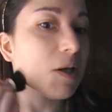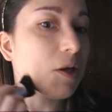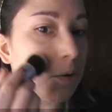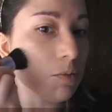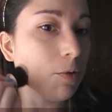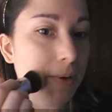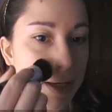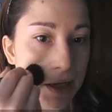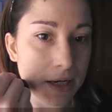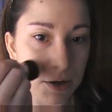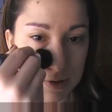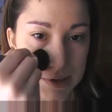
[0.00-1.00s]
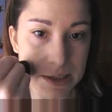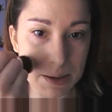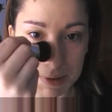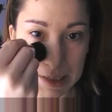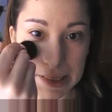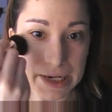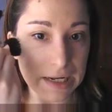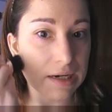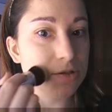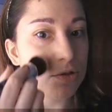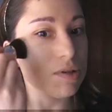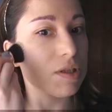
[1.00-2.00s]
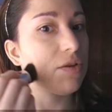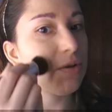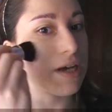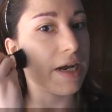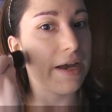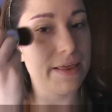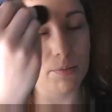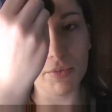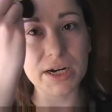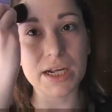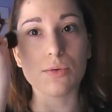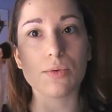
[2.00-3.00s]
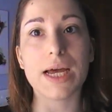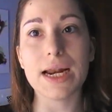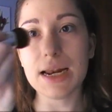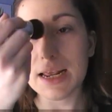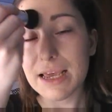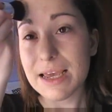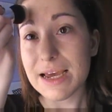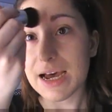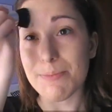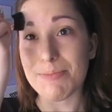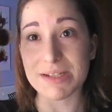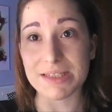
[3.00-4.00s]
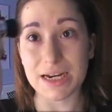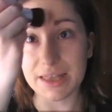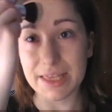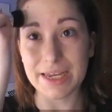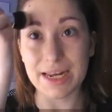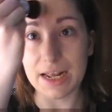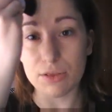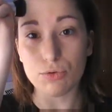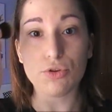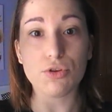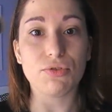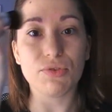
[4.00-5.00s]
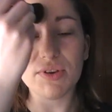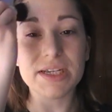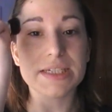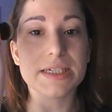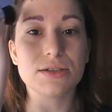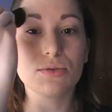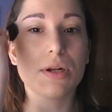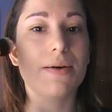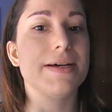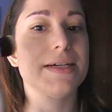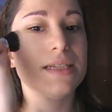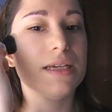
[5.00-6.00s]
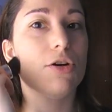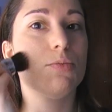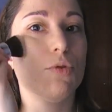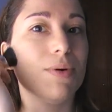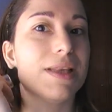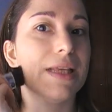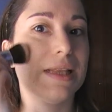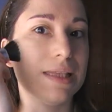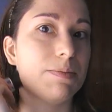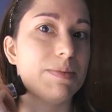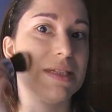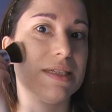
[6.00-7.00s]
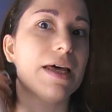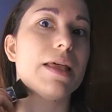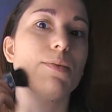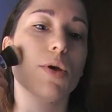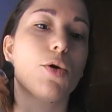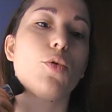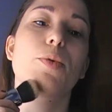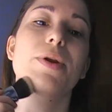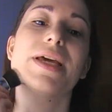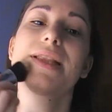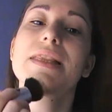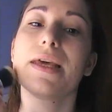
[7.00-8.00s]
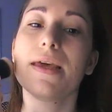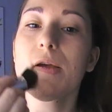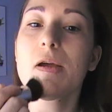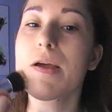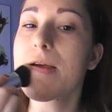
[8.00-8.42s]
como veis creo que se aprecia que el resultado que queda muy natural a pesar de que la Studio Fizz es una base como bastante pesada y muy cubriente